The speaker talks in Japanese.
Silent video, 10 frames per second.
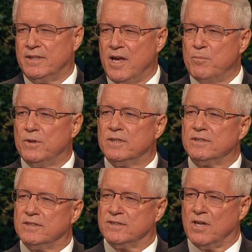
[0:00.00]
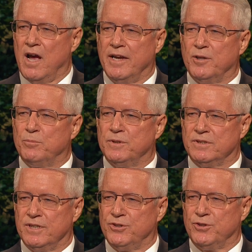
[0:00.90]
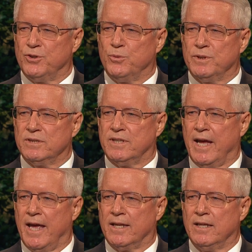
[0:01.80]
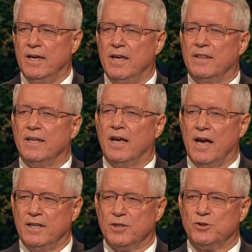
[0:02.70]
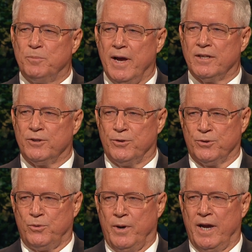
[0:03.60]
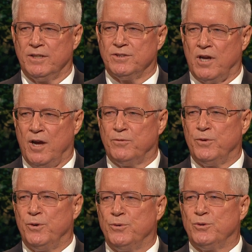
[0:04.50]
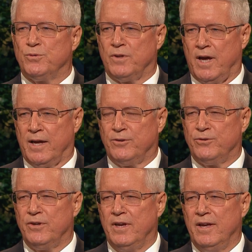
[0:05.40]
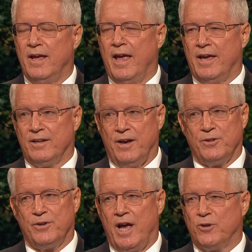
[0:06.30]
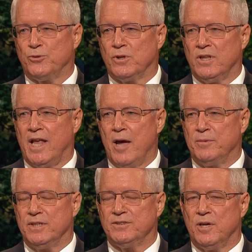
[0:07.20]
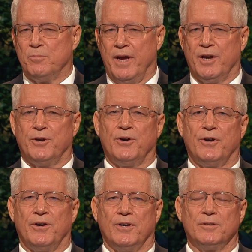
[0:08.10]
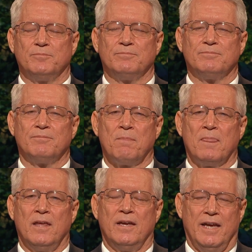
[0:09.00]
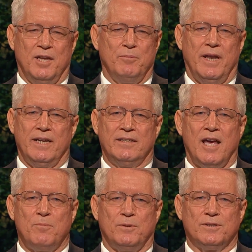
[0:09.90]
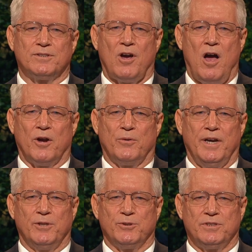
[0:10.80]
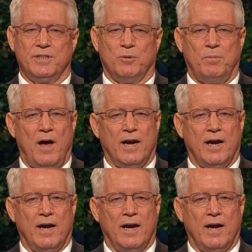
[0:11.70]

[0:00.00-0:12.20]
候に耐えられるようにするだけでなく、予期せぬ地震、台風、洪水、その他の自然災害にも耐えられるように神殿は設計され、位置を決められているのです。